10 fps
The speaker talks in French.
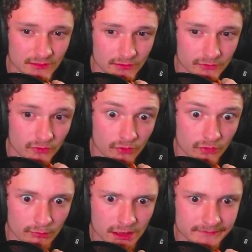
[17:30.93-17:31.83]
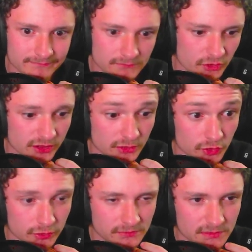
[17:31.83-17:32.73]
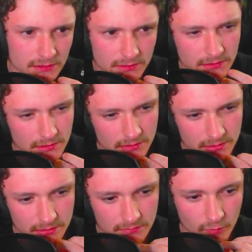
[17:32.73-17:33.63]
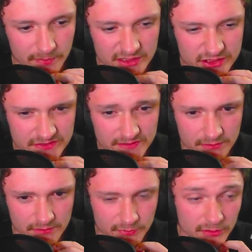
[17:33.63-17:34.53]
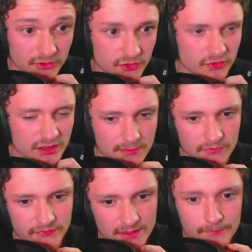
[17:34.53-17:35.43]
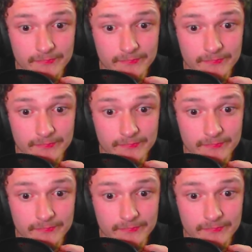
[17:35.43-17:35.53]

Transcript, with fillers: que deux combats dans chaque jeu. Bon après je dis ça dans les premiers jeux j'ai clairement fait de la